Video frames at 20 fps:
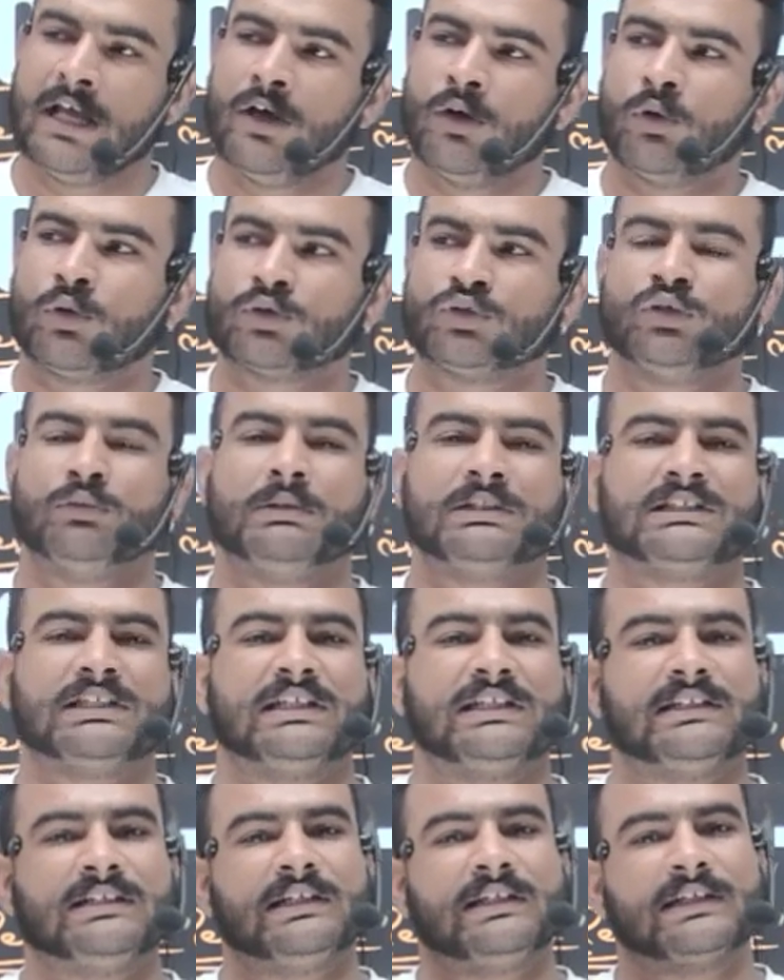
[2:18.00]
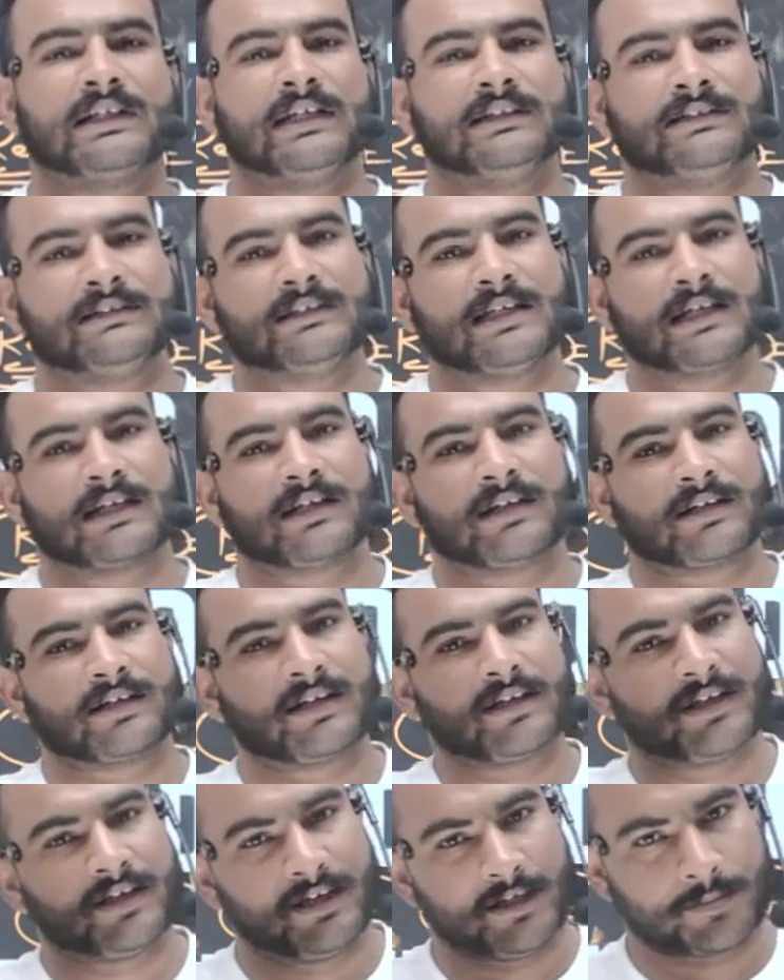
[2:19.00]
और जो बच्चे रिजल्ट का इंतजार कर रहे
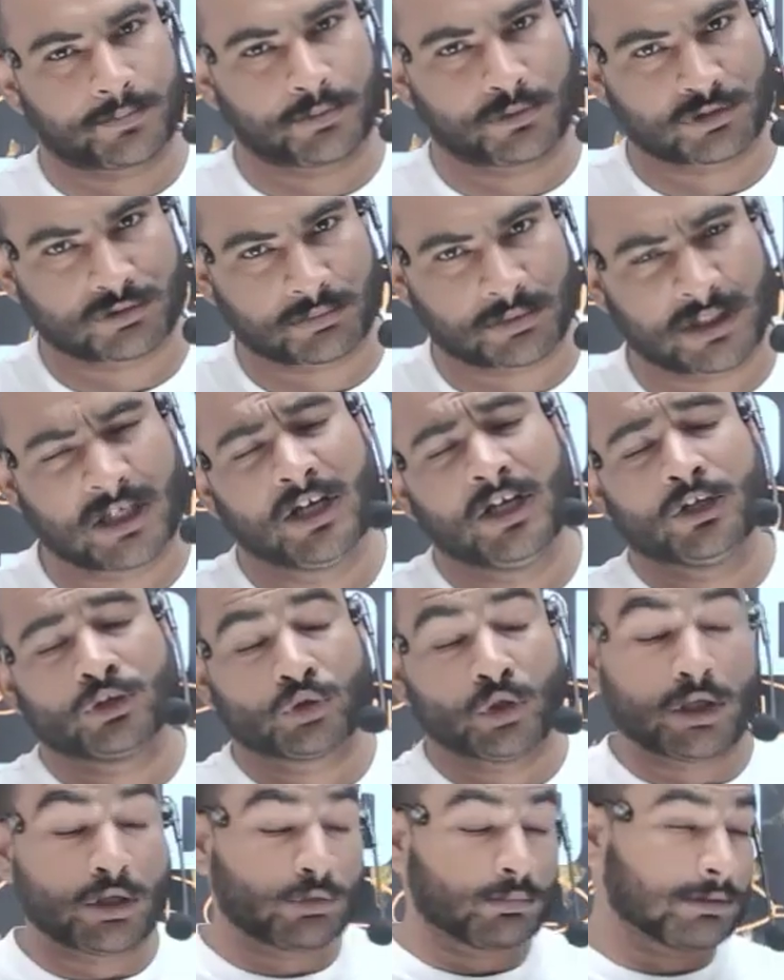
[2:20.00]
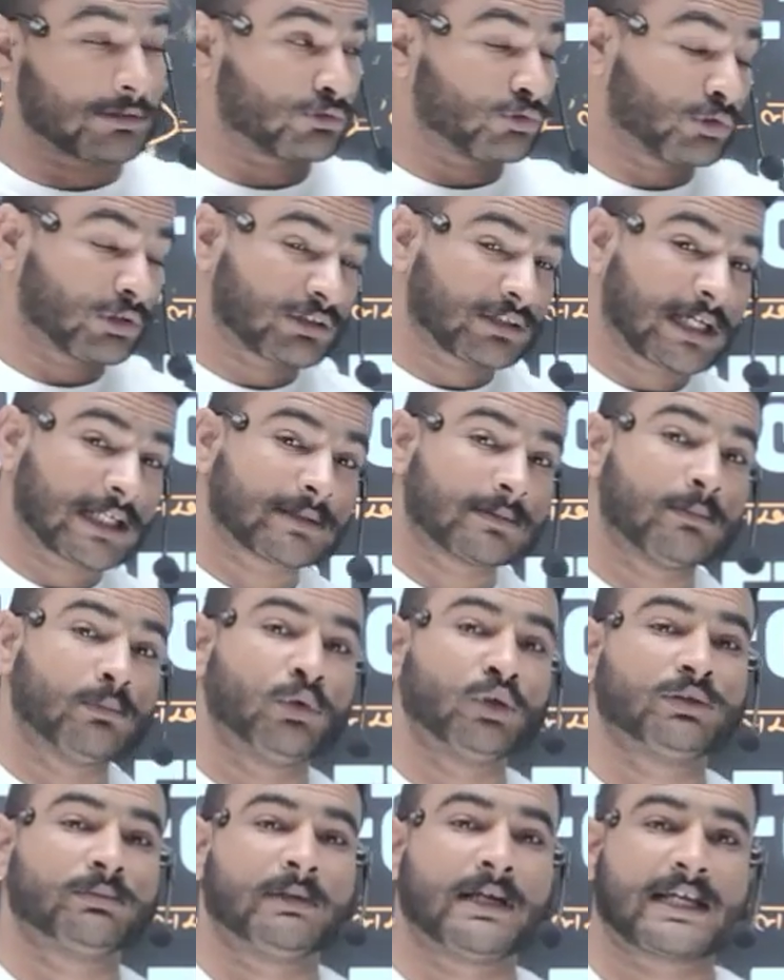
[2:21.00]
हैं एयरफोर्स में तो ये उन बच्चों के साथ में
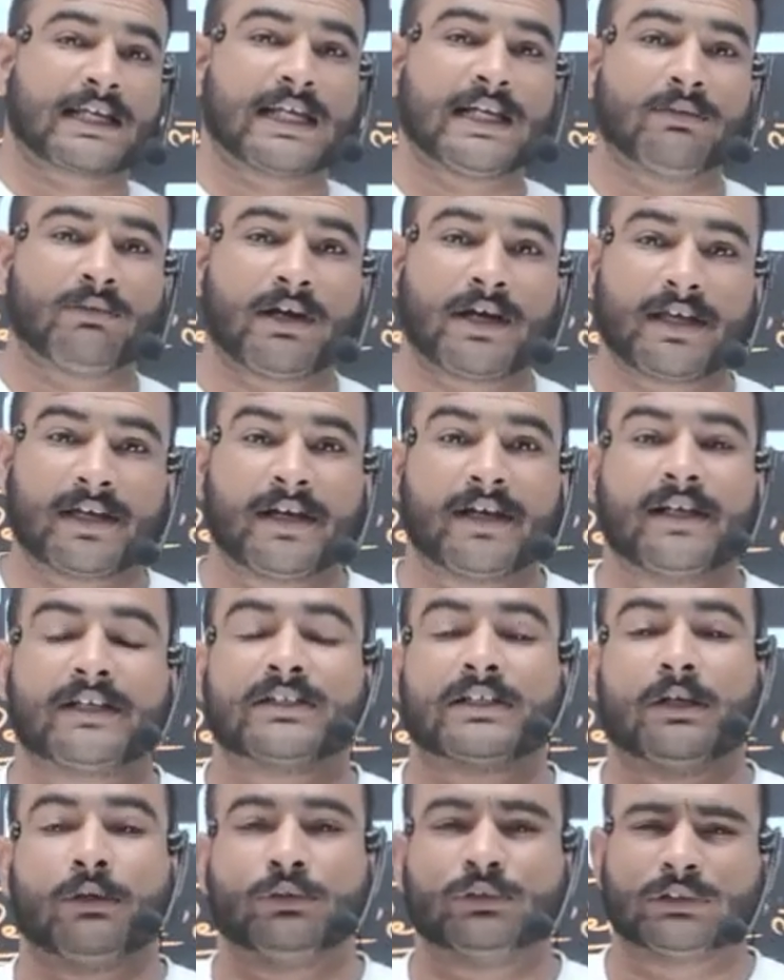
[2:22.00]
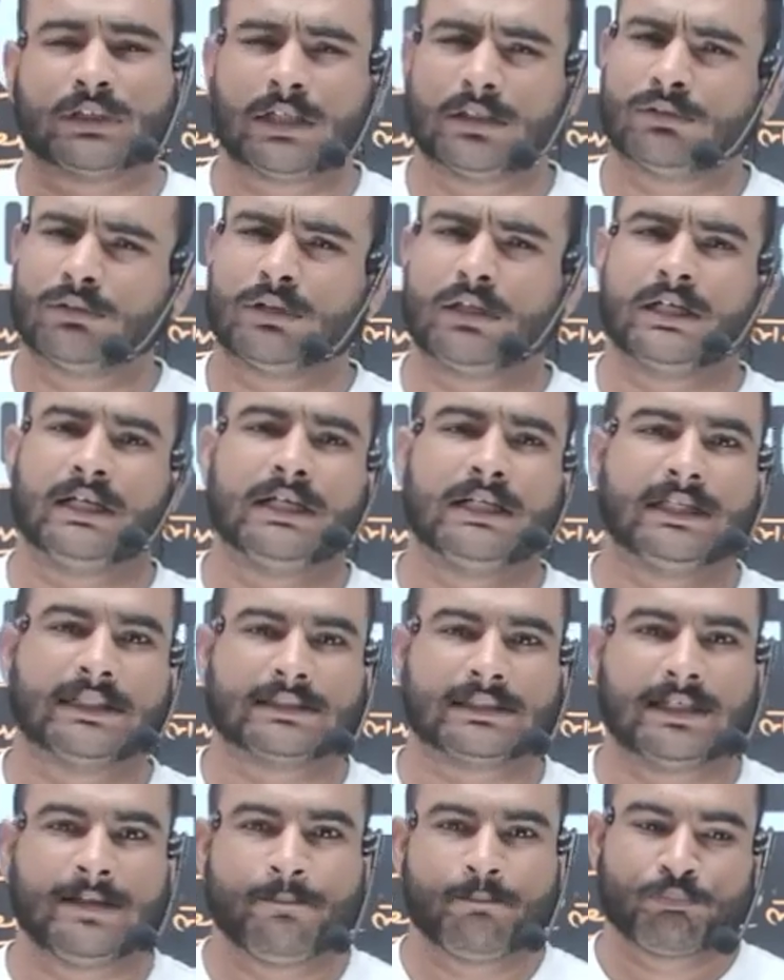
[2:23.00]
बहुत बड़ा खिलवाड़ अगर ऐसा होता तो ये
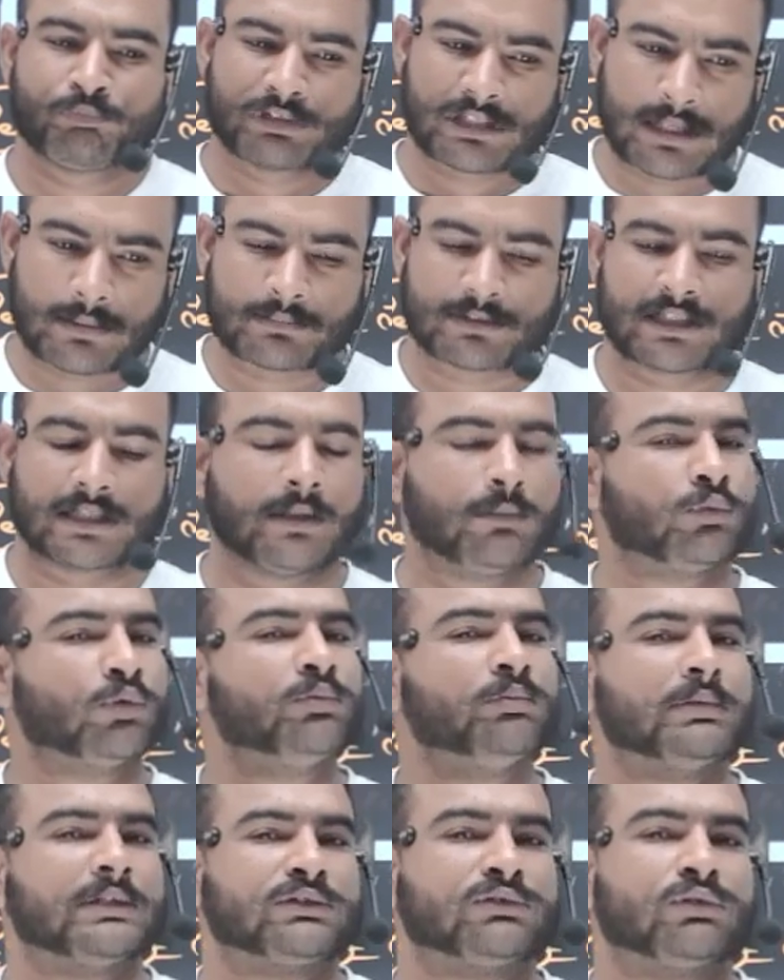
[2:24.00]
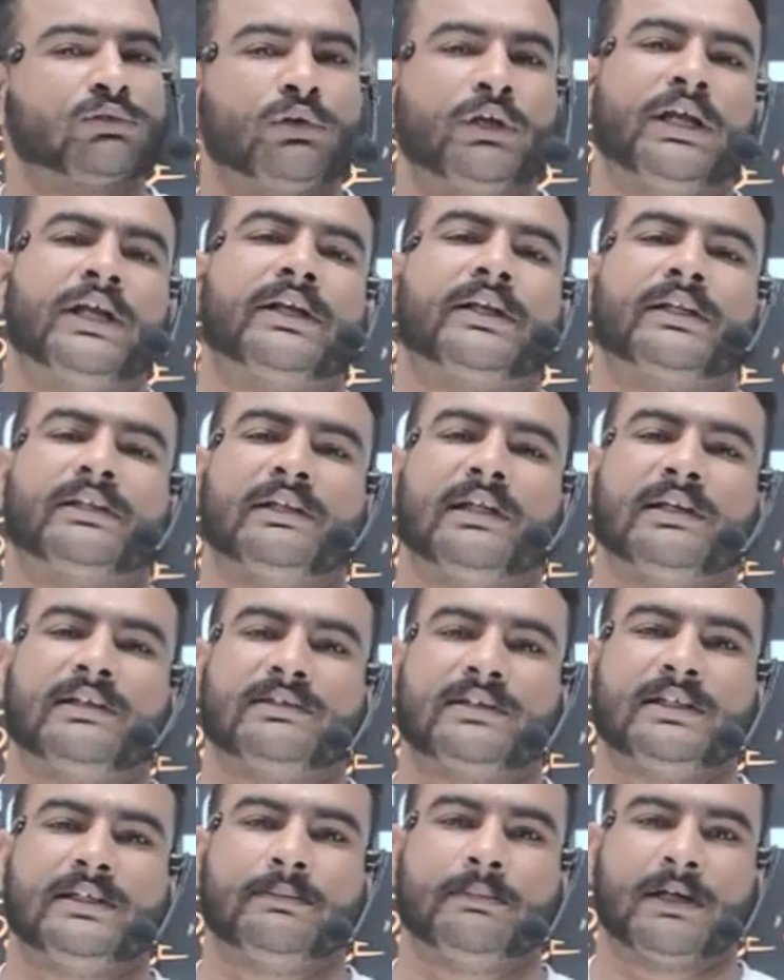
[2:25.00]
गलत है कम से कम उन बच्चों को एंट्री देनी
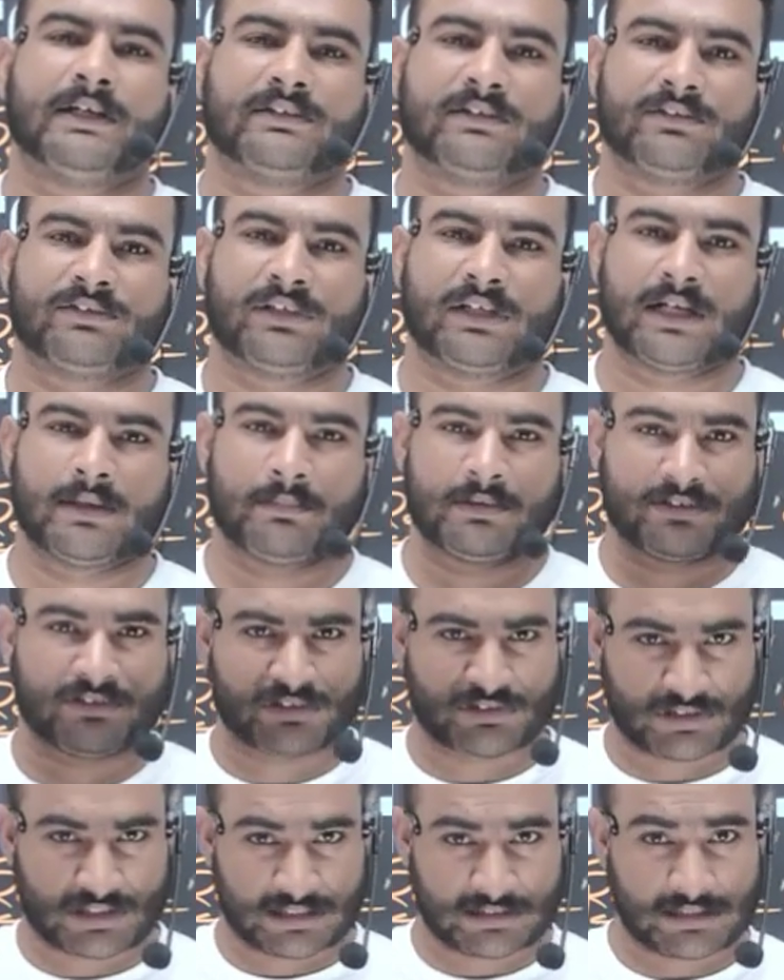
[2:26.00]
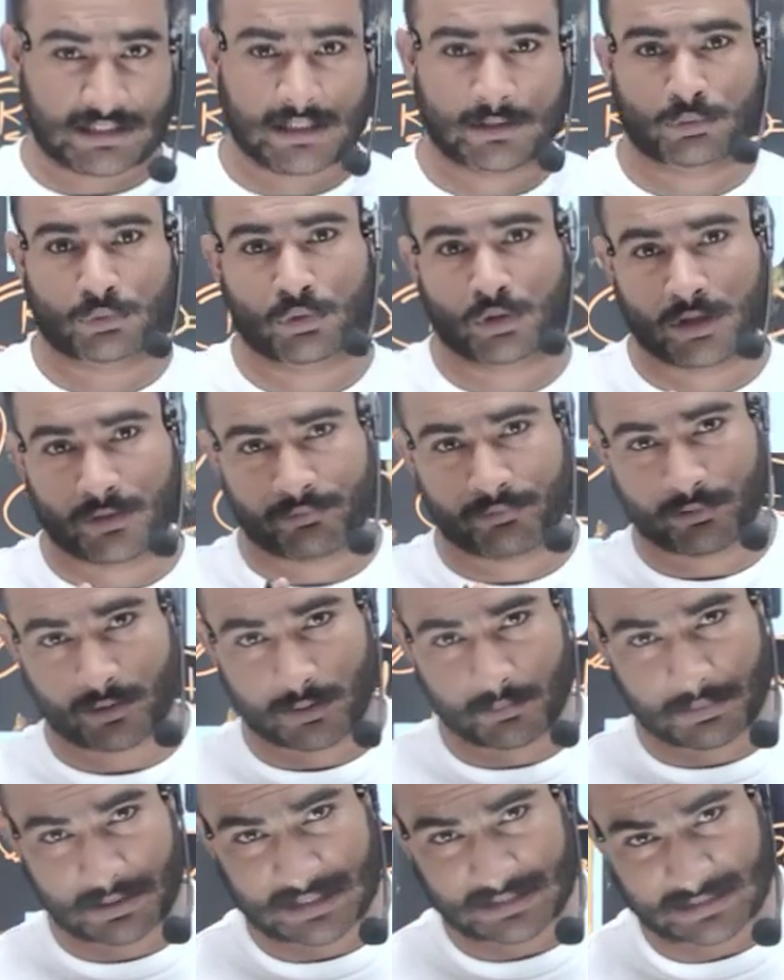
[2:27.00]
चाहिए भारतीय सेना में जिसके तहत उन्होंने
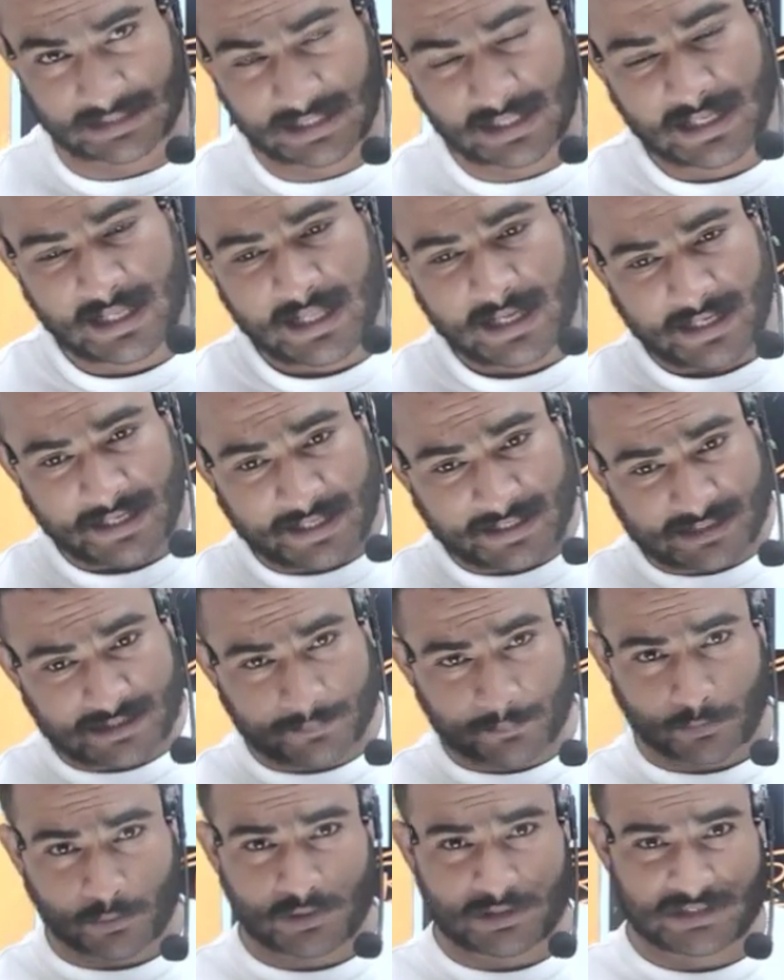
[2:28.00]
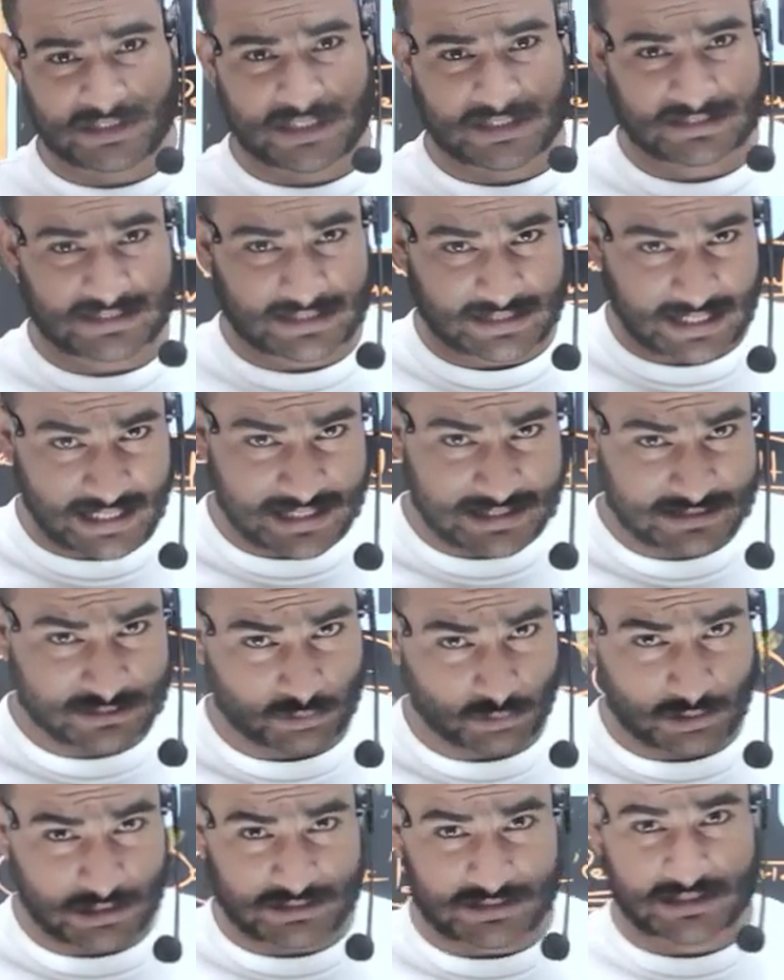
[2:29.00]
फॉर्म भरे थे ऐसी पॉलिसी ऐसा राइट्स
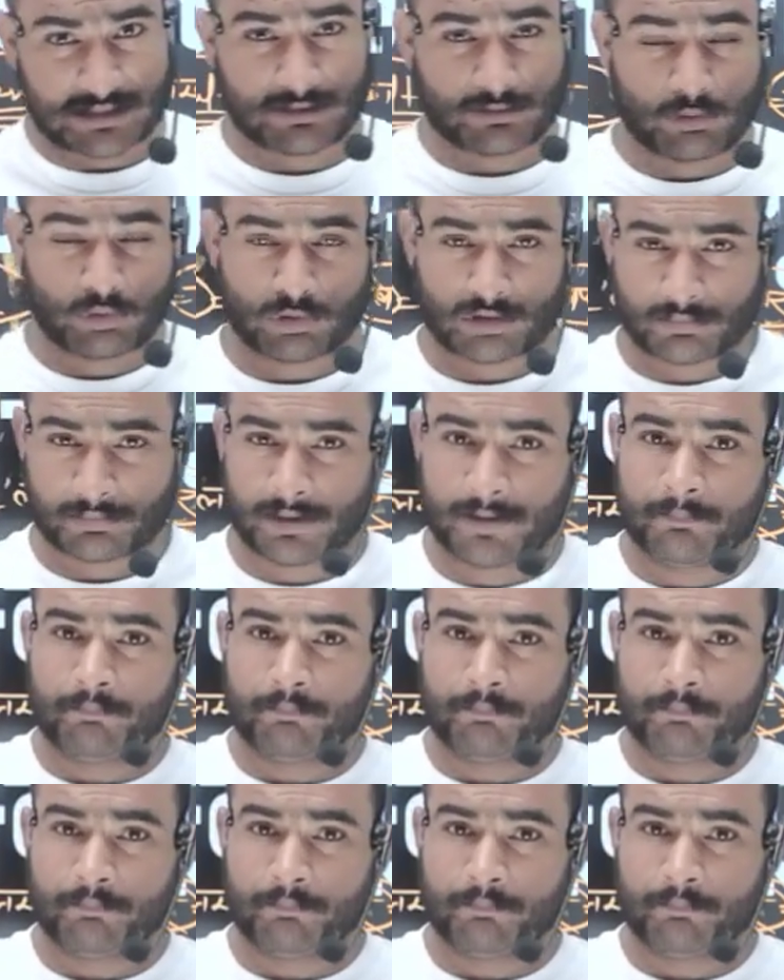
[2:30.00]
होना चाहिए कोर्ट में